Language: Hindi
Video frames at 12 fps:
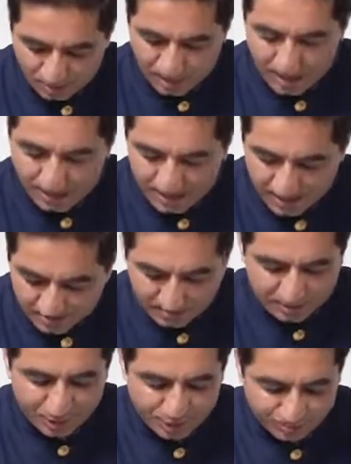और आइए अब
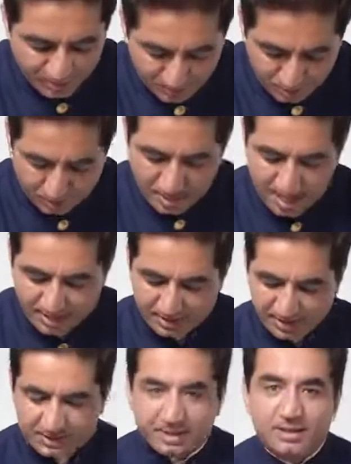हम टिश्यू पेपर उठा के
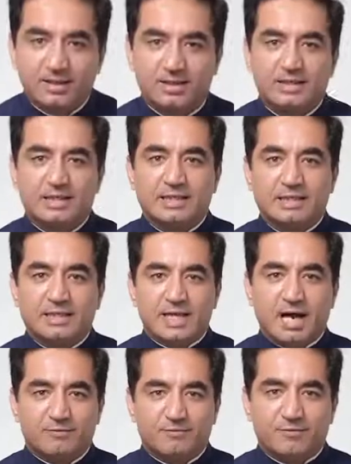देखते हैं कि
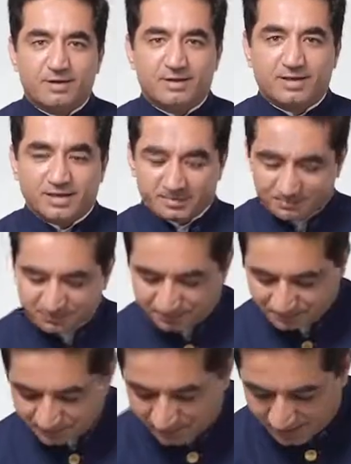क्या फ़र्क है
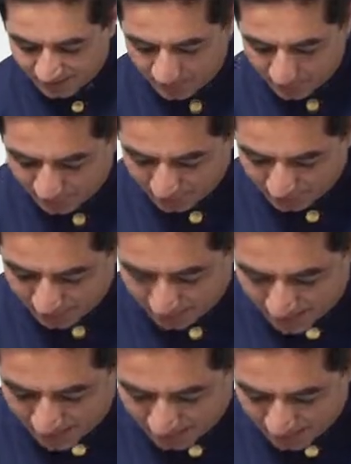जो
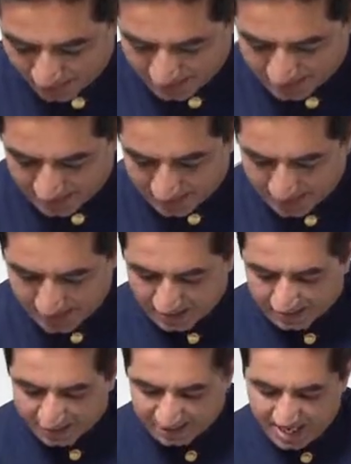मार्केट का
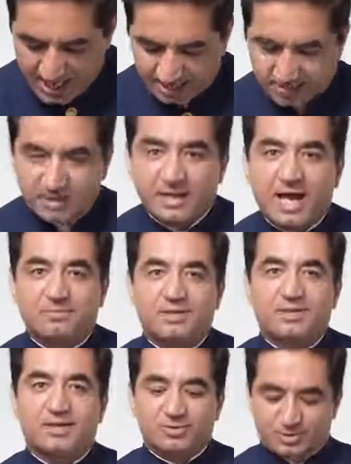सैनिटरी
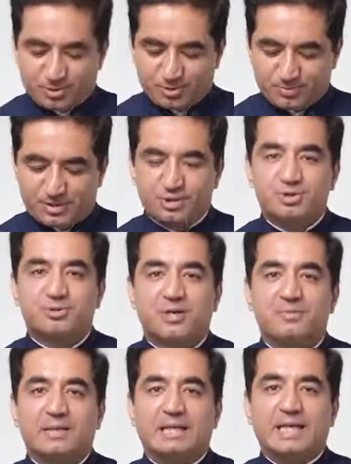नैपकिन है उसके ऊपर टिश्यू
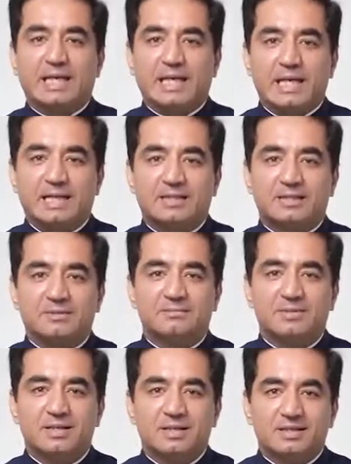पेपर
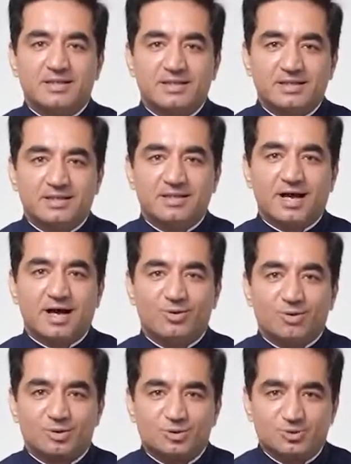एकदम गीला
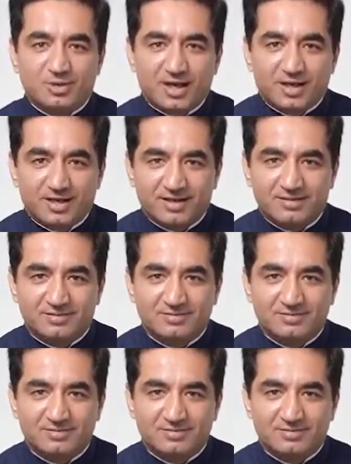हो चुका है